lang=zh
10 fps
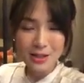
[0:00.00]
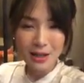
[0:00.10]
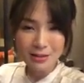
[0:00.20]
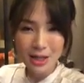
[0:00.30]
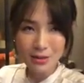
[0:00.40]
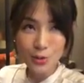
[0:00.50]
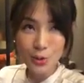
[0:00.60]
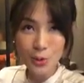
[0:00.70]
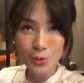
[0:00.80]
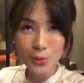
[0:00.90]
厂商
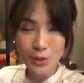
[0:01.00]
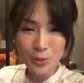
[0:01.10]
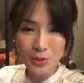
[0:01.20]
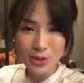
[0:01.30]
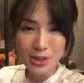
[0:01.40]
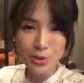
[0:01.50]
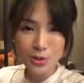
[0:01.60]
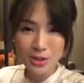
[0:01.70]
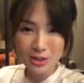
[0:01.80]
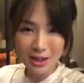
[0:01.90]
就我，因为我之前
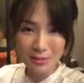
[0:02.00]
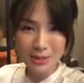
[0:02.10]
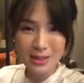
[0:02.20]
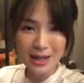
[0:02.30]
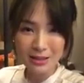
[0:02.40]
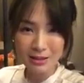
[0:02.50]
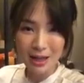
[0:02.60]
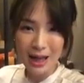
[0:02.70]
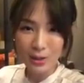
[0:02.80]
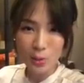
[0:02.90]
就是他们家的
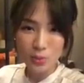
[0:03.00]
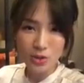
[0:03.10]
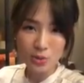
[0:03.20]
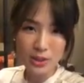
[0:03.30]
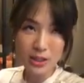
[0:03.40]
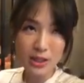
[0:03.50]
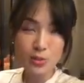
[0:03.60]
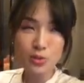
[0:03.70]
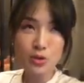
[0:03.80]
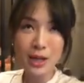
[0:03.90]
爱用者，我已经连
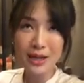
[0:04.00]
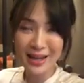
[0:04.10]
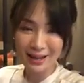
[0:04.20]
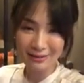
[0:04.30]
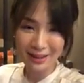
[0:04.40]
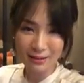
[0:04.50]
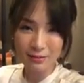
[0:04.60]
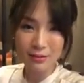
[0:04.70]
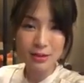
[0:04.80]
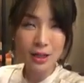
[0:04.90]
续穿两
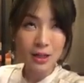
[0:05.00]
年了。